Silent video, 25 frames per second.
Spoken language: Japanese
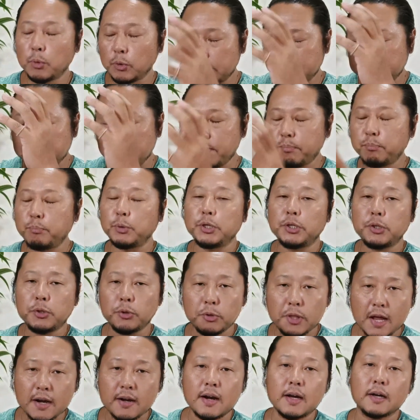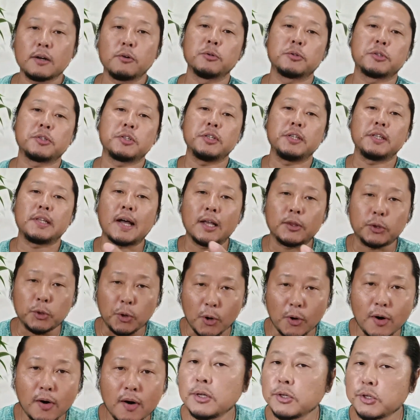もう全部一段落をついた
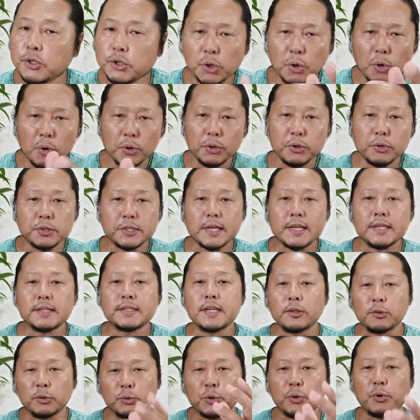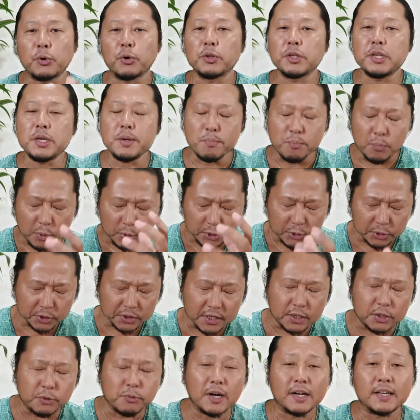後、昇龍先生のところに戻っ
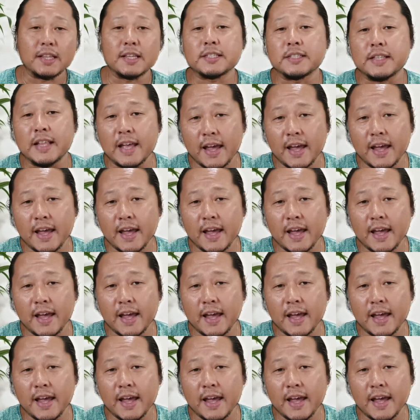てくるわけです